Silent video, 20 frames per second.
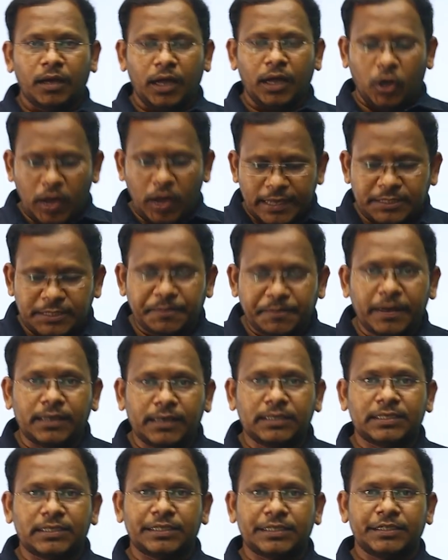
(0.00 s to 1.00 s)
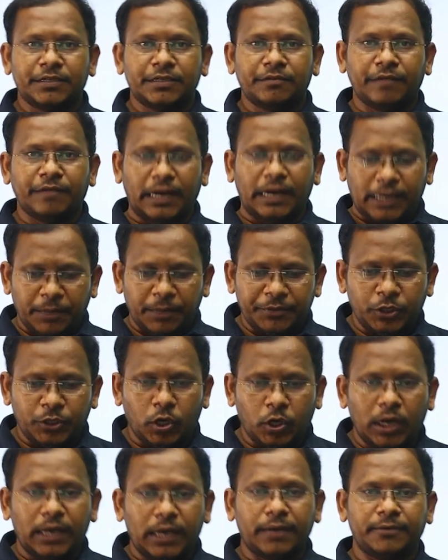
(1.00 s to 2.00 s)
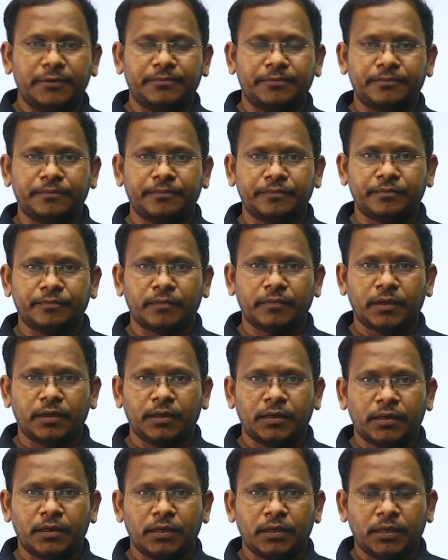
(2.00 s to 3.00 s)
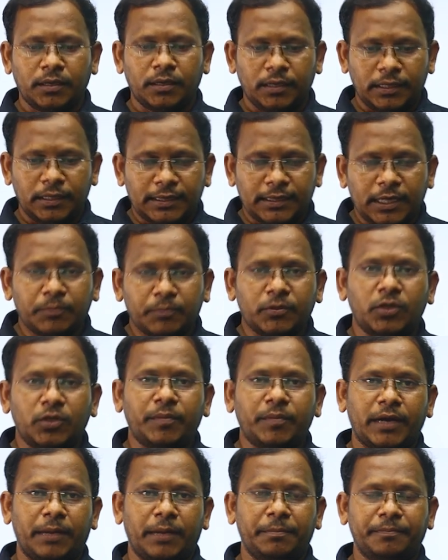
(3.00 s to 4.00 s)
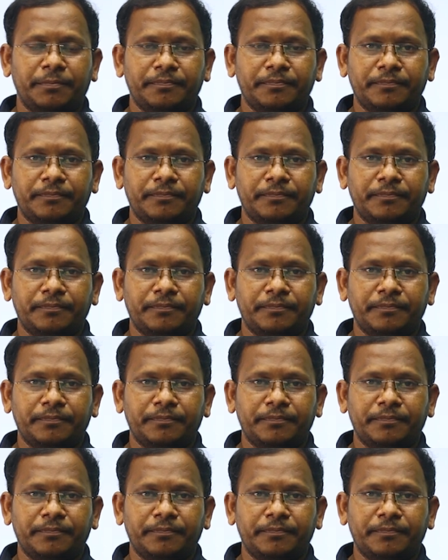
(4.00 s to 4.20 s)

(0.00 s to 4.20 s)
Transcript: హలో ఆస్పిరెంట్స్ వెల్కమ్ యూ ఆల్ ఇంతకుముందు మనం